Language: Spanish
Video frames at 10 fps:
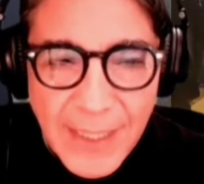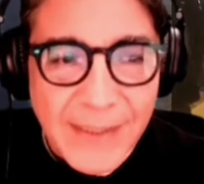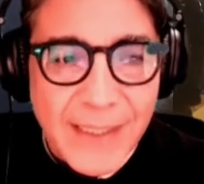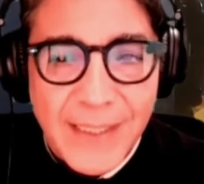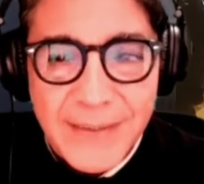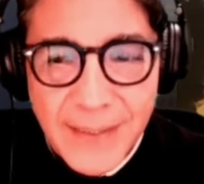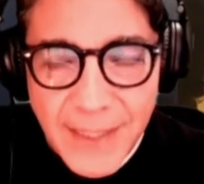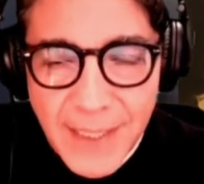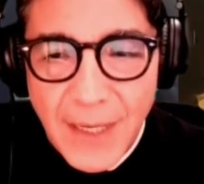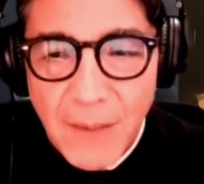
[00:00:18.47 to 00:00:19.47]
de que se
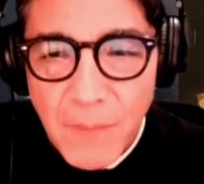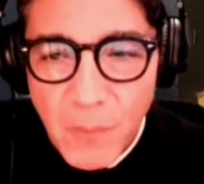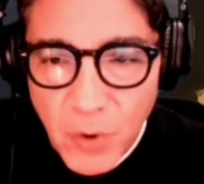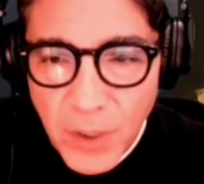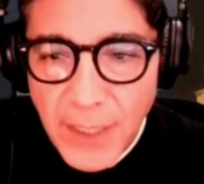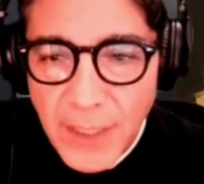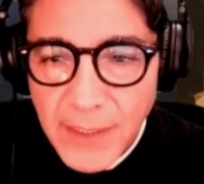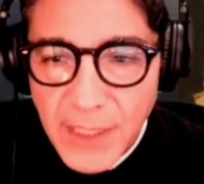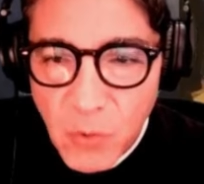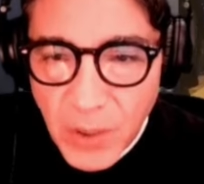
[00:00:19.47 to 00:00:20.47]
tenga memoria
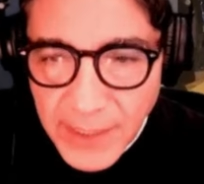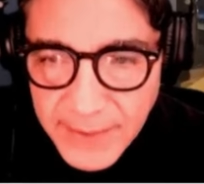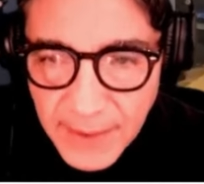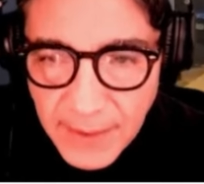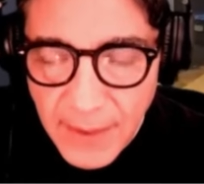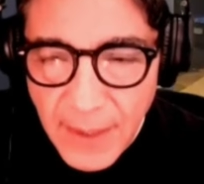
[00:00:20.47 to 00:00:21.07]
en democracia.